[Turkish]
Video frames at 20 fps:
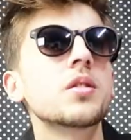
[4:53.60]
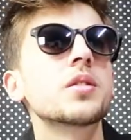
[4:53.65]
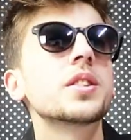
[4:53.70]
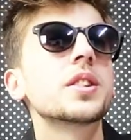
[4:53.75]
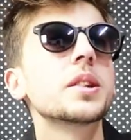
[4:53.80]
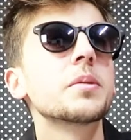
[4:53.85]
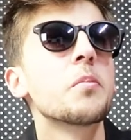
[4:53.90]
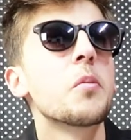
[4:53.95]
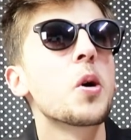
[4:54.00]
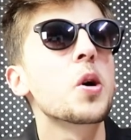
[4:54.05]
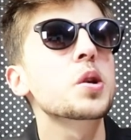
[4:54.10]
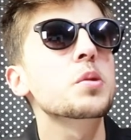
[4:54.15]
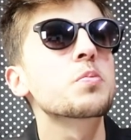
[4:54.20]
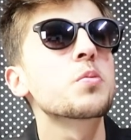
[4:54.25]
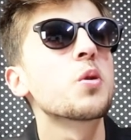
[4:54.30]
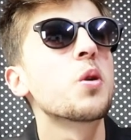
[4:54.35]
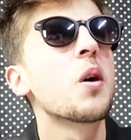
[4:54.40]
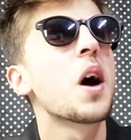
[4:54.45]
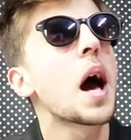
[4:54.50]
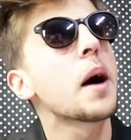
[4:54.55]
Sizin borç
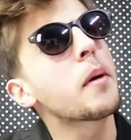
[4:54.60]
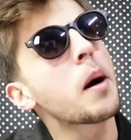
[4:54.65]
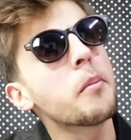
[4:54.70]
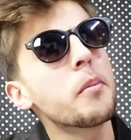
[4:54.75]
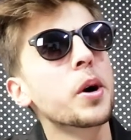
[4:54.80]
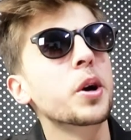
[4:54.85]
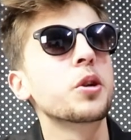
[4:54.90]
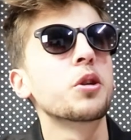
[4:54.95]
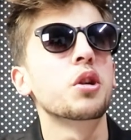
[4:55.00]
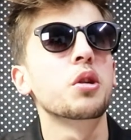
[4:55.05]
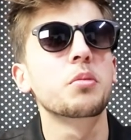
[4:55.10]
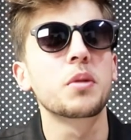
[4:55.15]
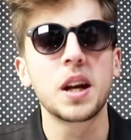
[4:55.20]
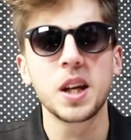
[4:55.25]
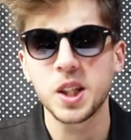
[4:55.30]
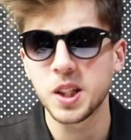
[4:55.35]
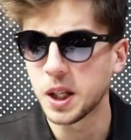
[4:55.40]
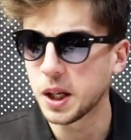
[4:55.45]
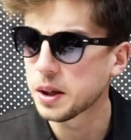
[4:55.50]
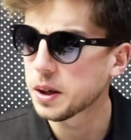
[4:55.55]
mu? Hemen bakıyorum
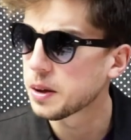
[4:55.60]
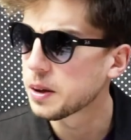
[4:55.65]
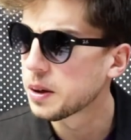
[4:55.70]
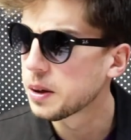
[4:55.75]
gençler.